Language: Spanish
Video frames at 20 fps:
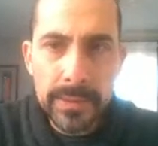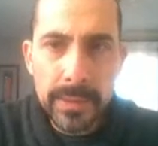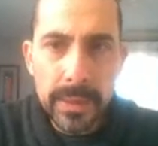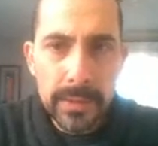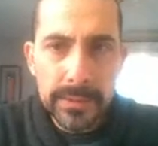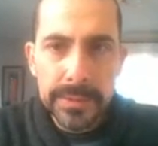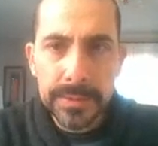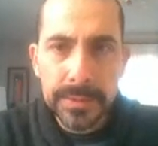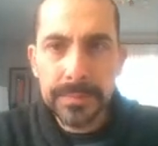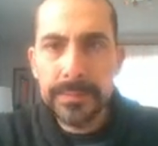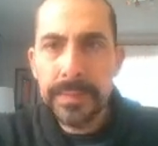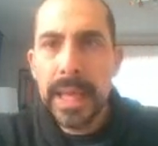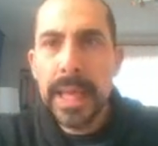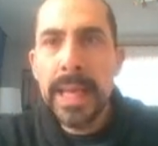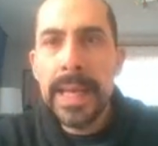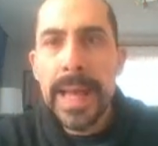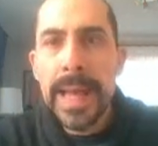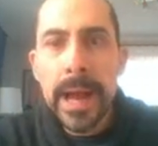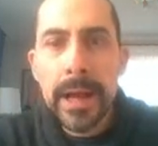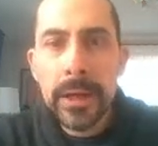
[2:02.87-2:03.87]
o algo así.
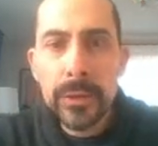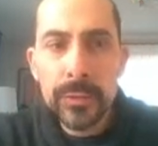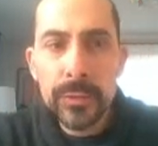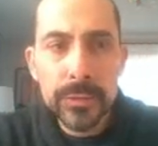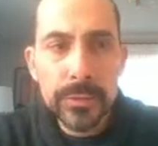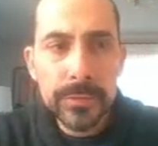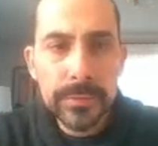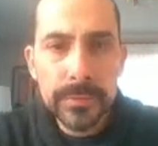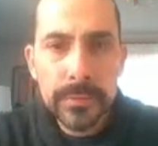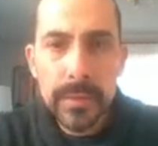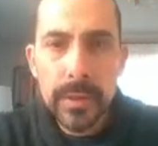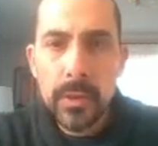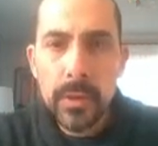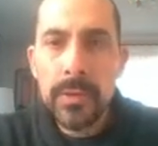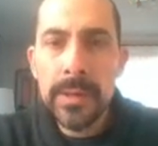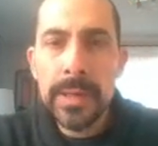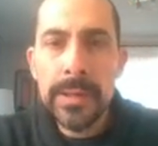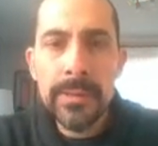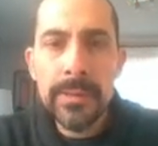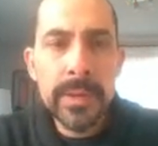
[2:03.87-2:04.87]
Eleagnus
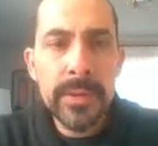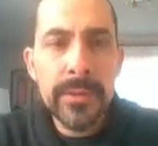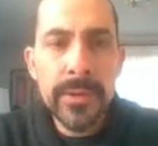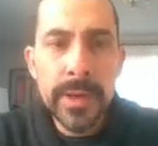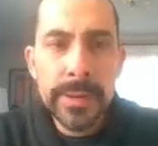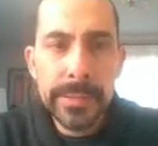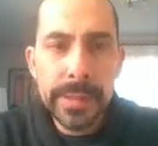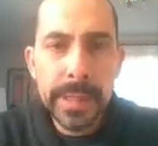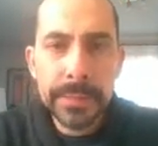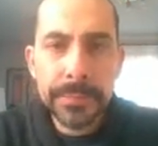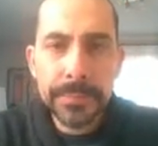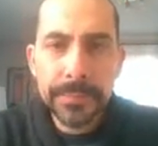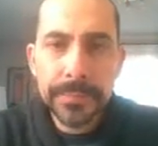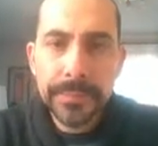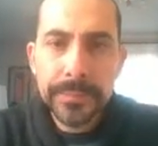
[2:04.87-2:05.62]
olivo de Bohemia.